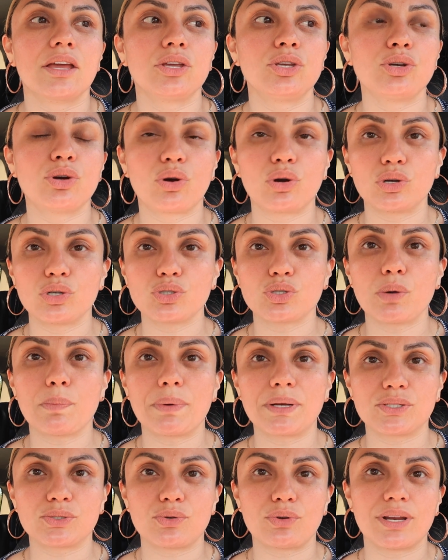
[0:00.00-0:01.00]
yo conozco
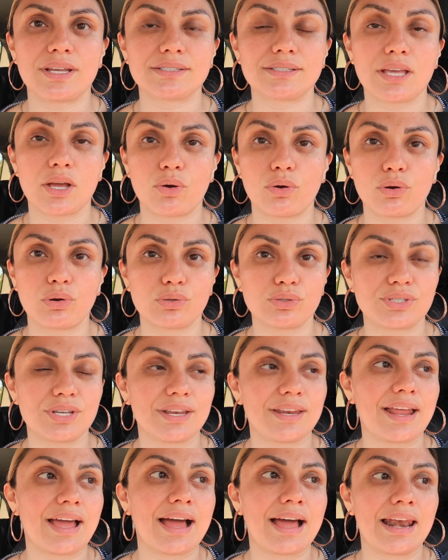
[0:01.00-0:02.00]
personas que
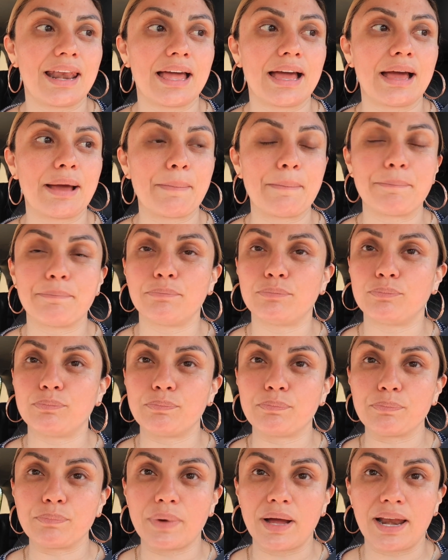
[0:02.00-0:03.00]
conocen a la, mm,
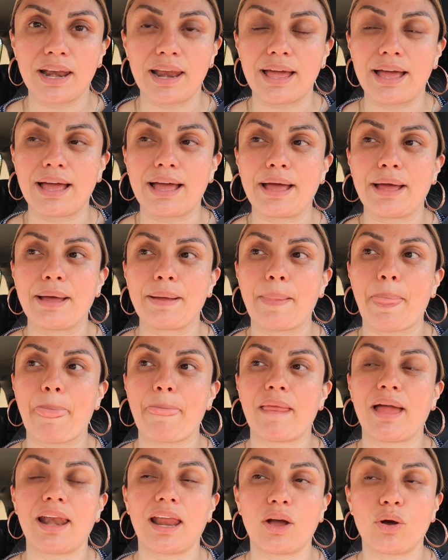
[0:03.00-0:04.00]
a la,
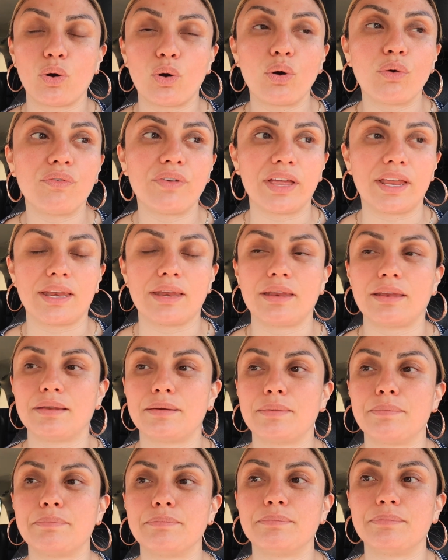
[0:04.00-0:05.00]
a la joven
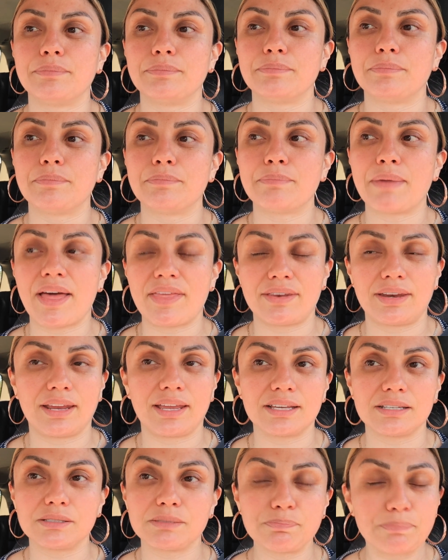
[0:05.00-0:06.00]
madre
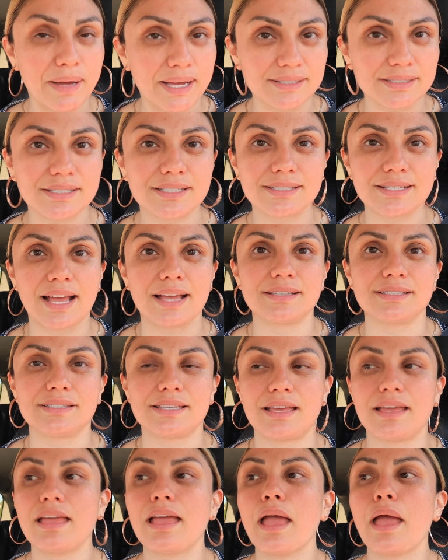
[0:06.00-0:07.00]
que en paz
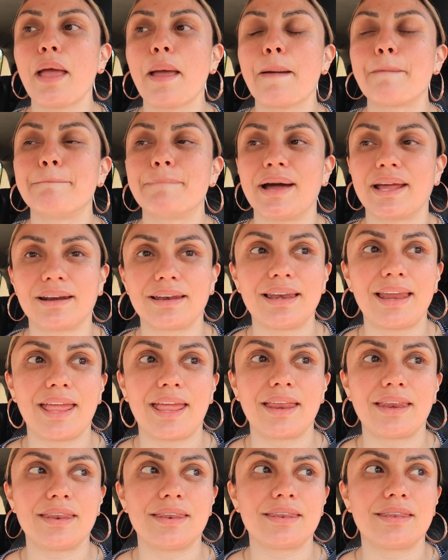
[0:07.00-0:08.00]
descanse,
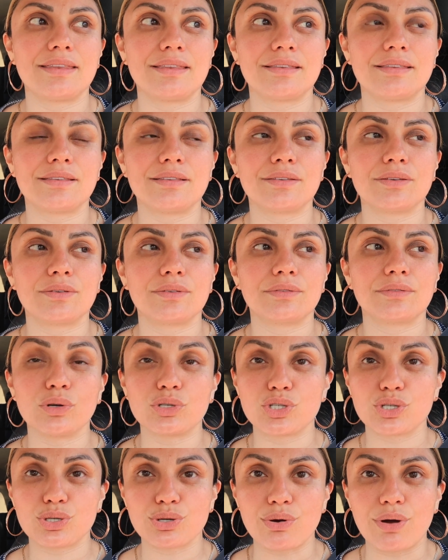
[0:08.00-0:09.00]
Marlene
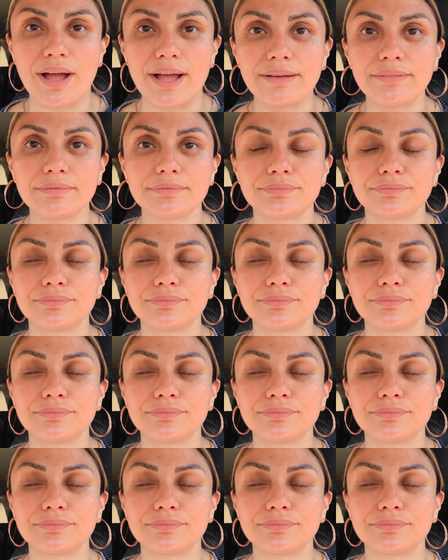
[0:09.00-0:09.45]
Ochoa,